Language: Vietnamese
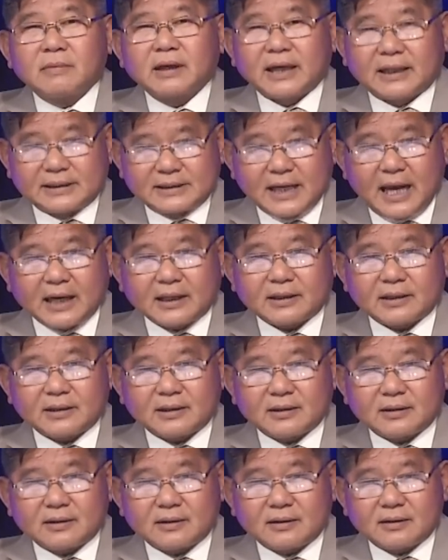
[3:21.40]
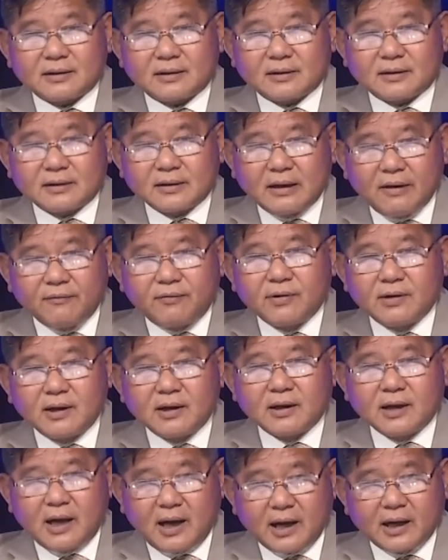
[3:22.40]
cảnh sát địa
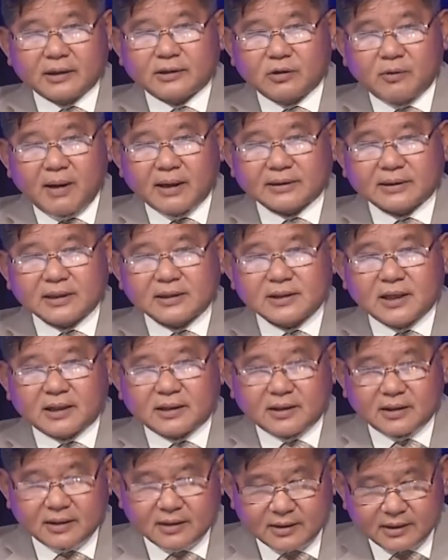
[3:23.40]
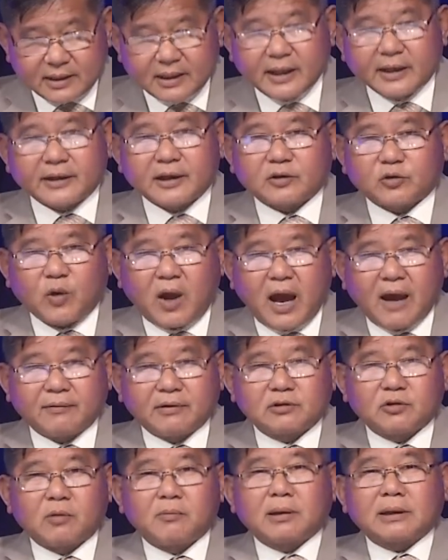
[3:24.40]
phương ở cái tiểu bang Texas đó, kiện ra tòa
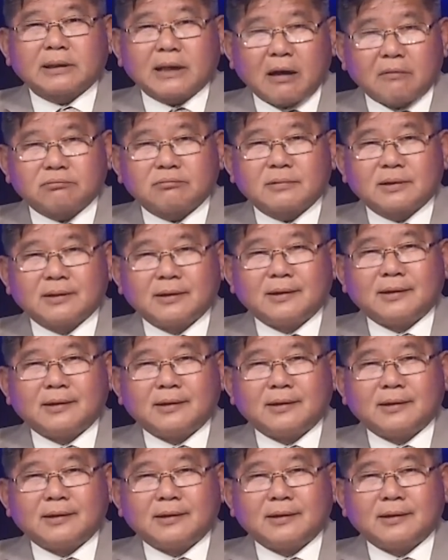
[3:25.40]
với tội bắt cóc